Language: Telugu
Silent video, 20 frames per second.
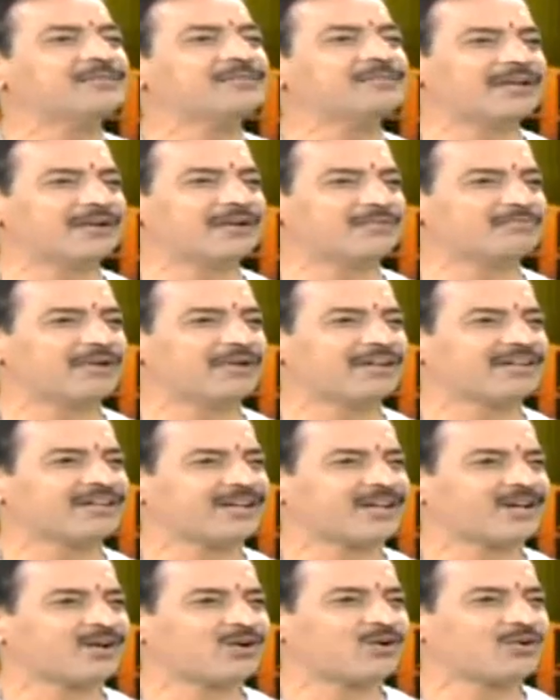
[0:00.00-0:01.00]
మనం
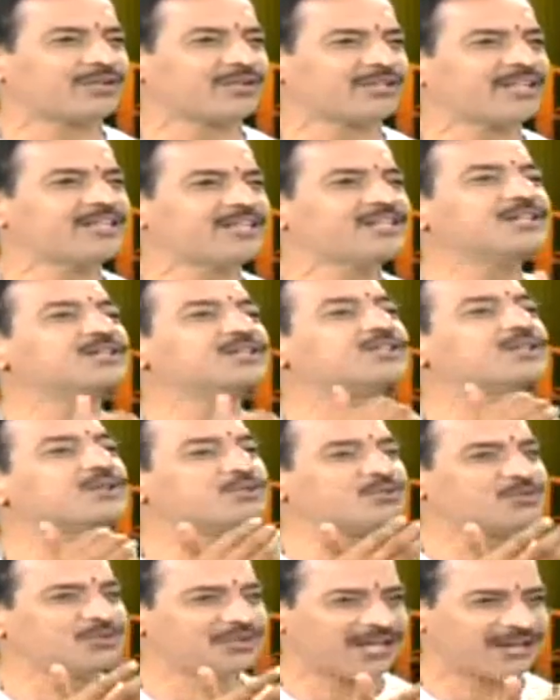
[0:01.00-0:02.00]
పరిగణనలోనికి తీసుకునే